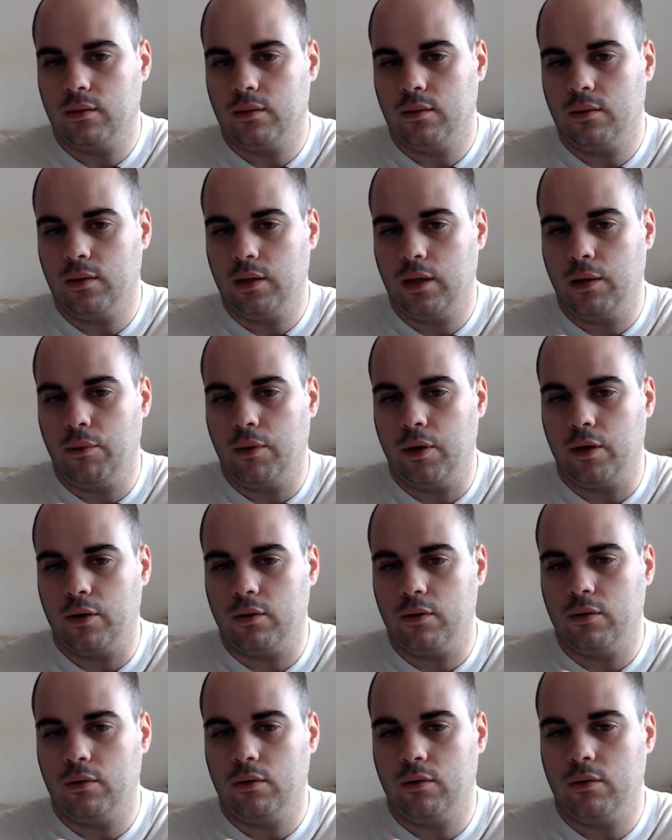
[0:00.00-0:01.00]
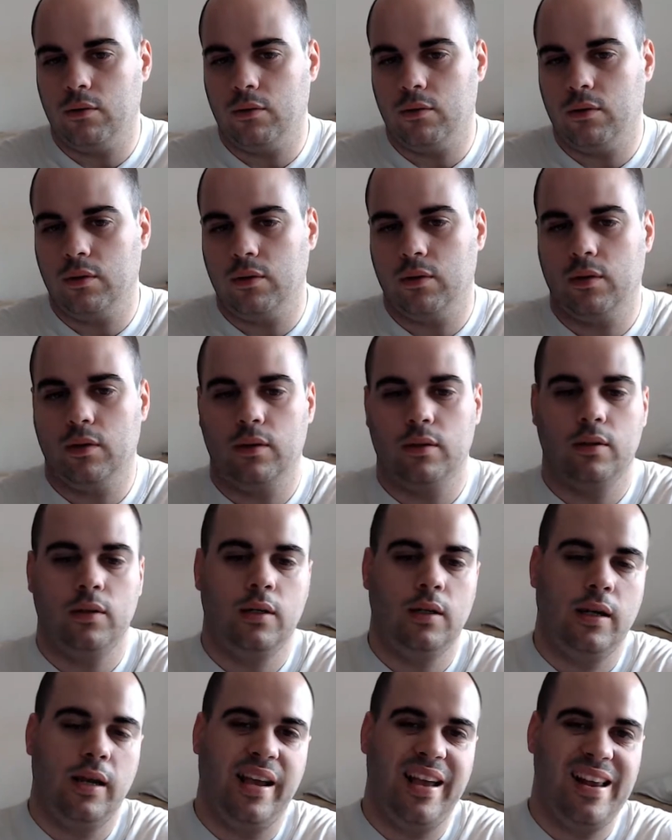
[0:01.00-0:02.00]
Y bueno,
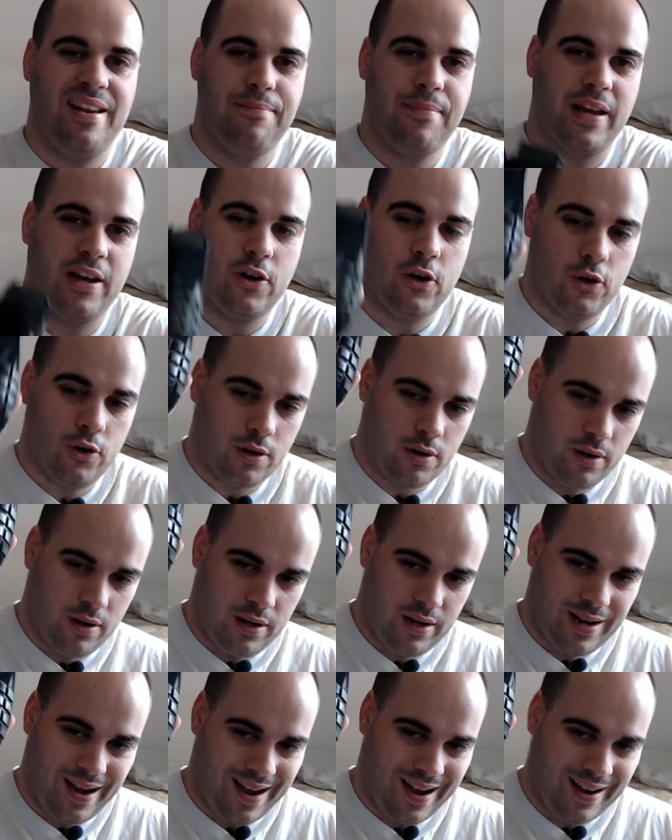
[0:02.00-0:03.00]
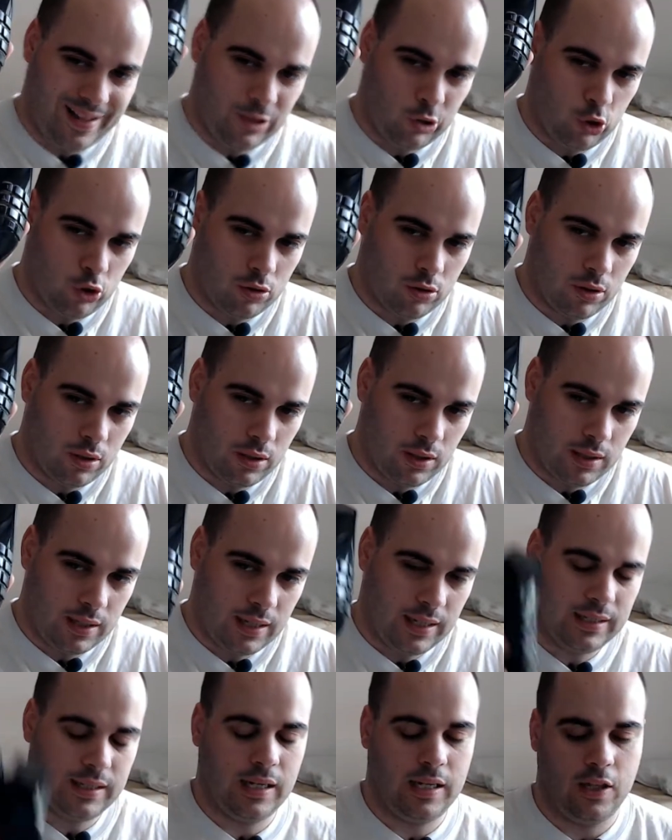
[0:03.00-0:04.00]
el mejor ratón
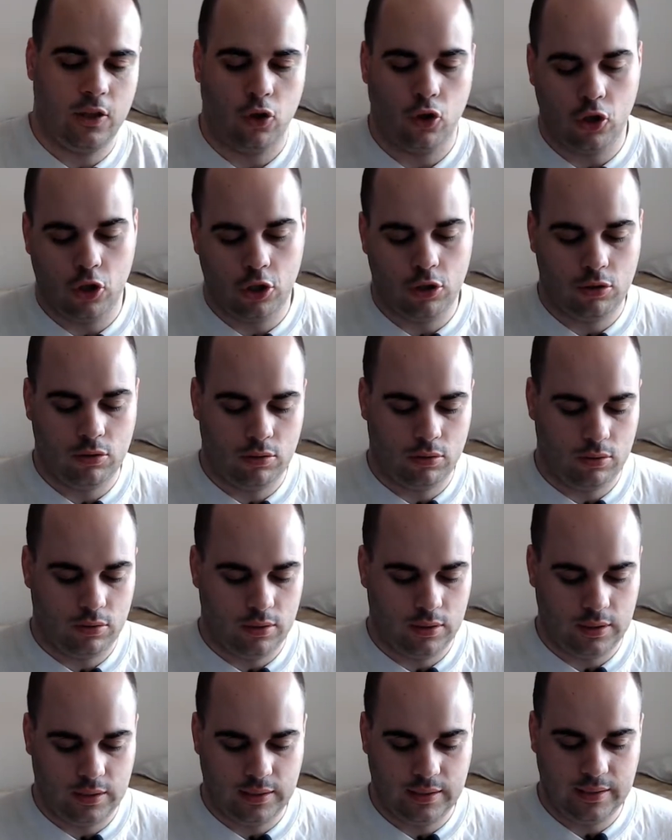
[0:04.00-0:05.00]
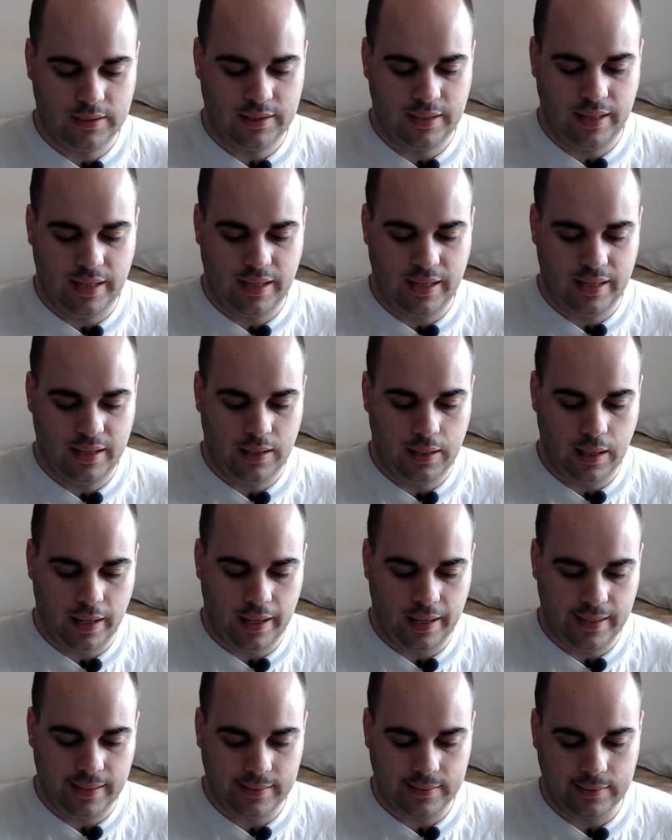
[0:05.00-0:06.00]
que he tenido yo mm,
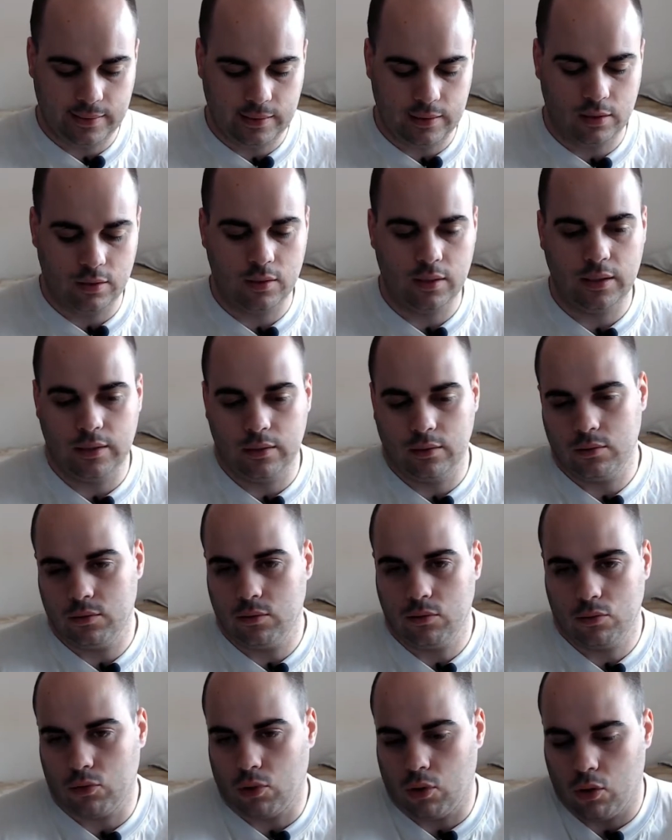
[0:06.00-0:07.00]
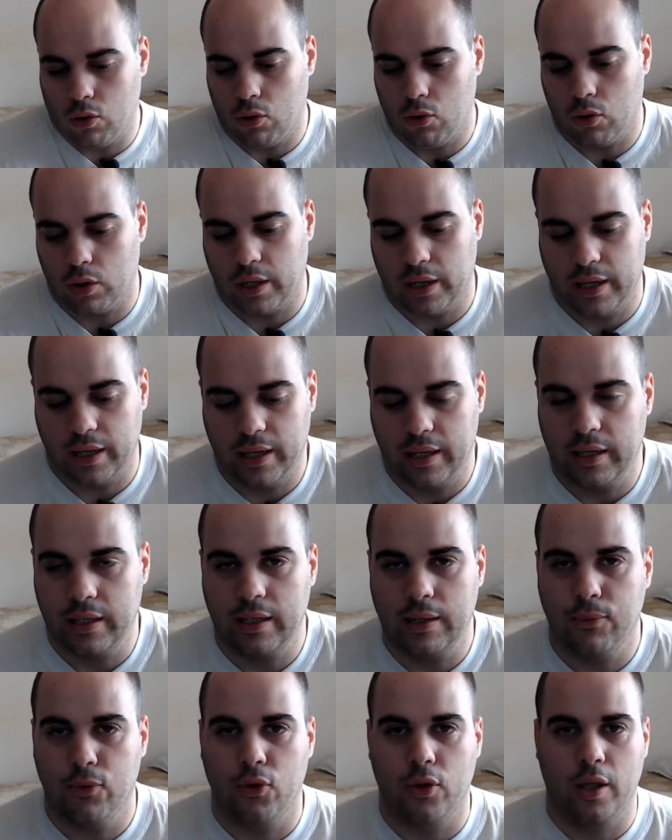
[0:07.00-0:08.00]
en, todo lo que
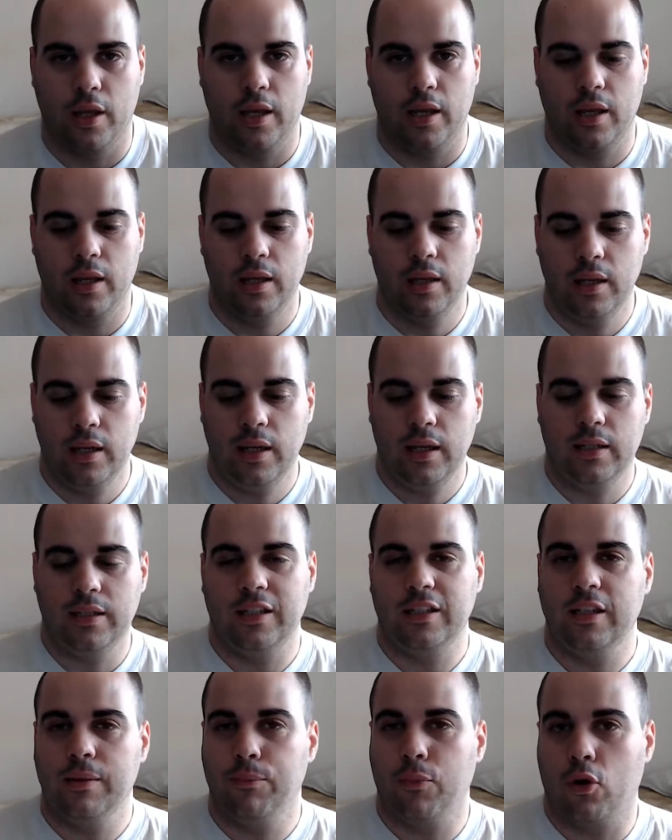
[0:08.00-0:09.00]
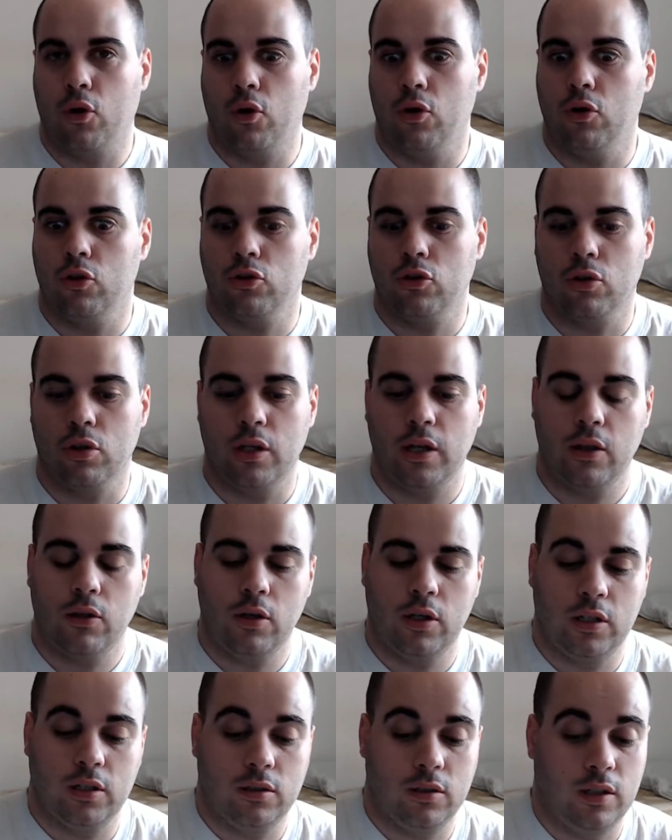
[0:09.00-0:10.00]
llevo de, tiempo con los
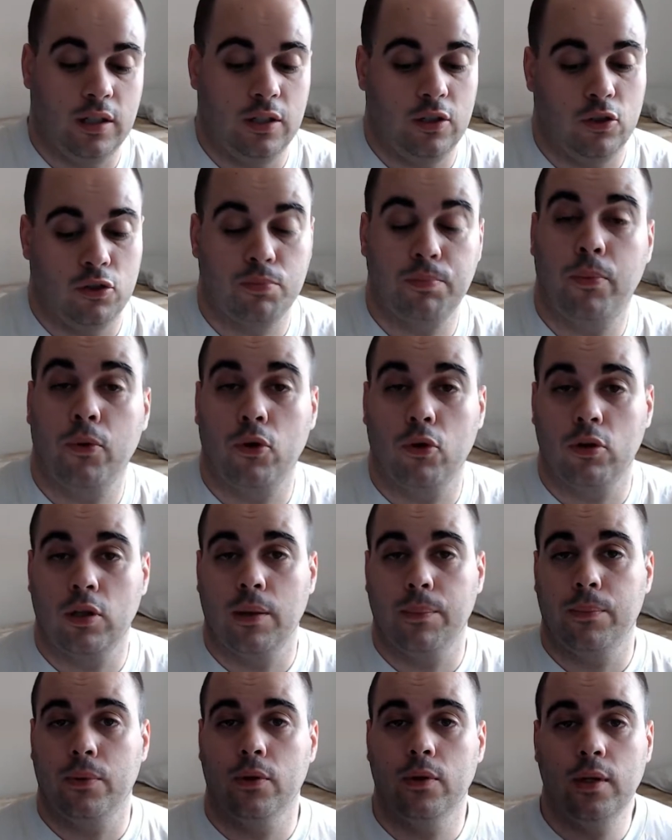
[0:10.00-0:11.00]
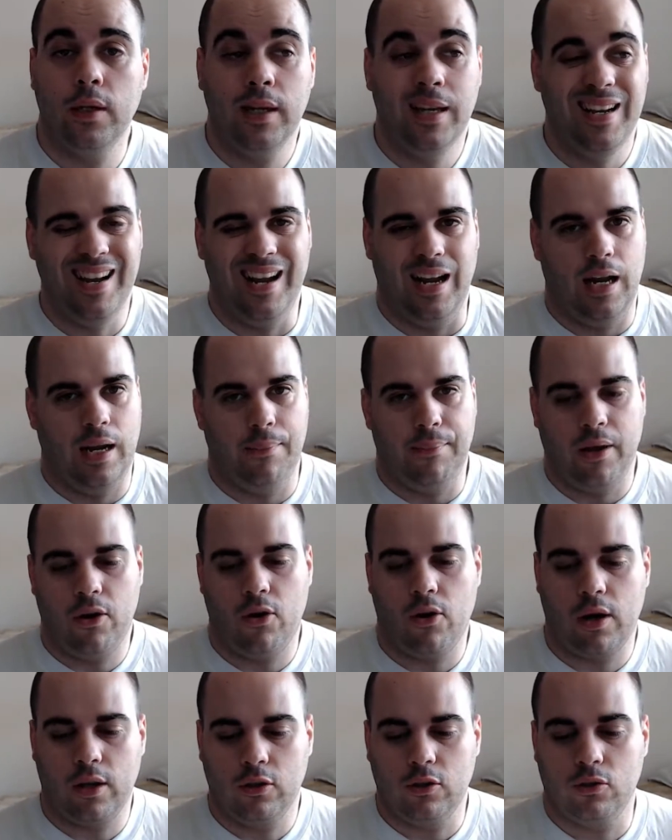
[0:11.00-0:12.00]
ordenadores, que no es poco tiempo. El
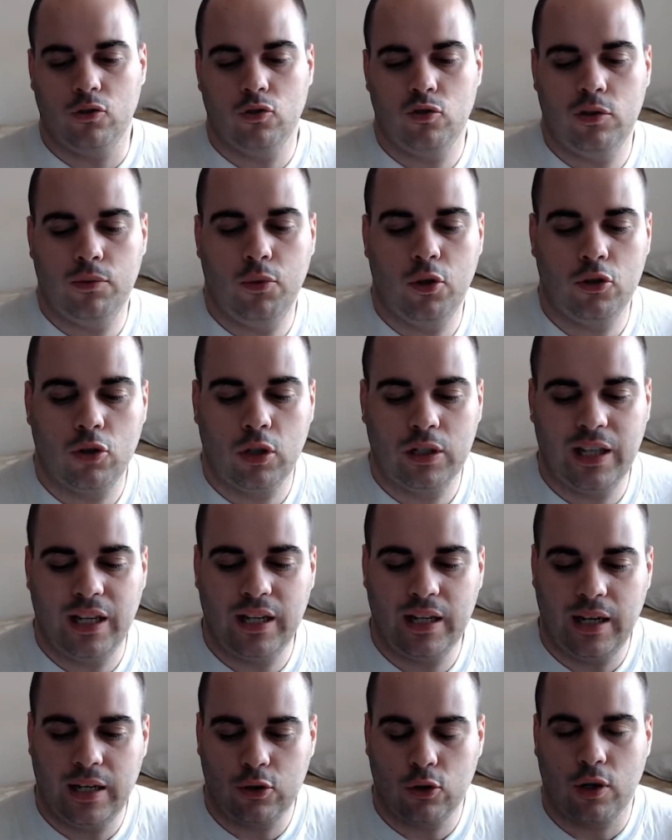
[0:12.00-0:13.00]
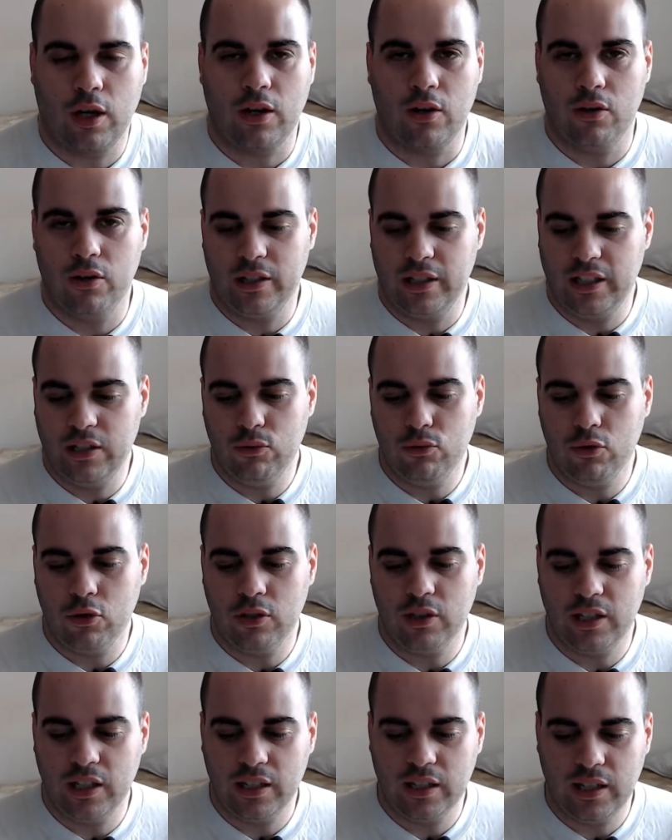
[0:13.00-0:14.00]
mejor ratón. No he vuelto a, tocar ni uno
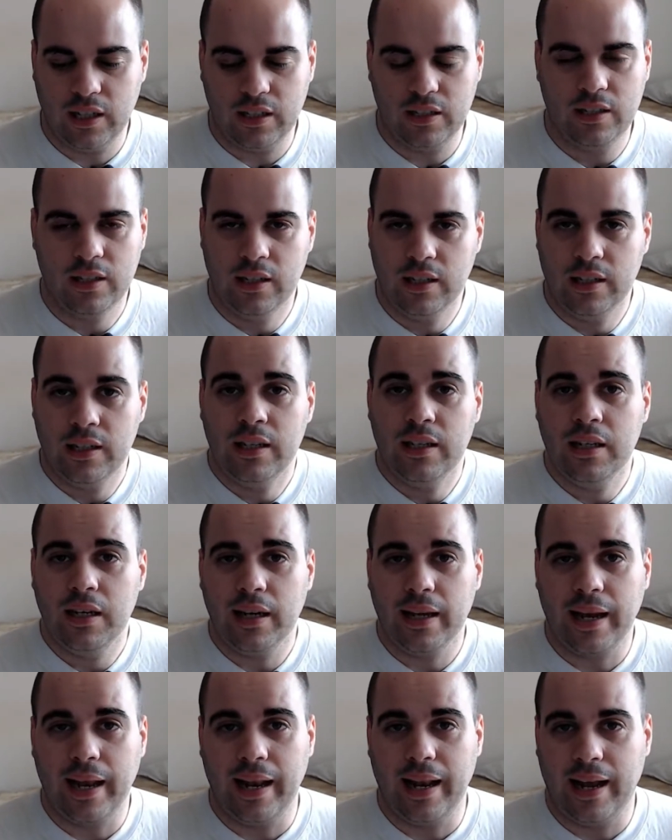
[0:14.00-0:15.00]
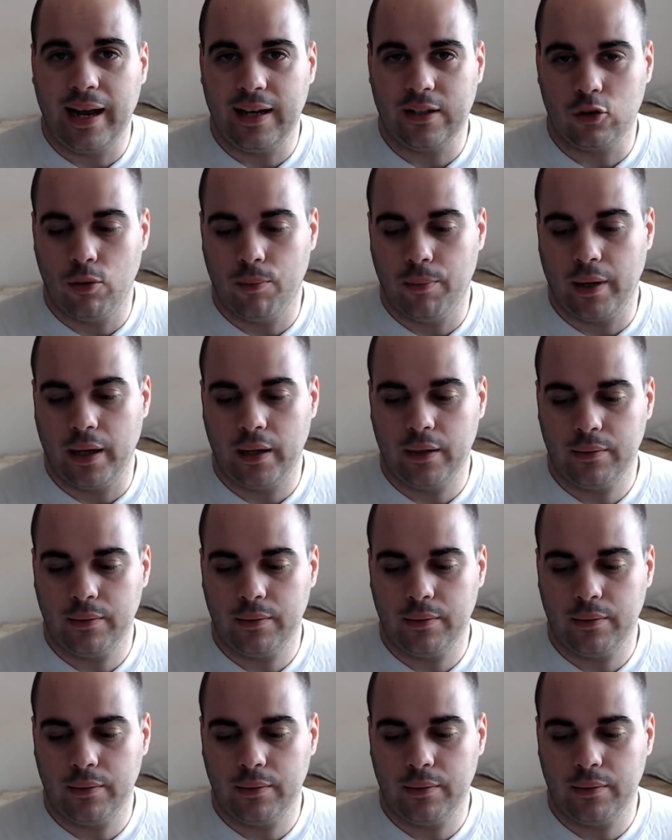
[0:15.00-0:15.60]
en tienda que le haga sombra.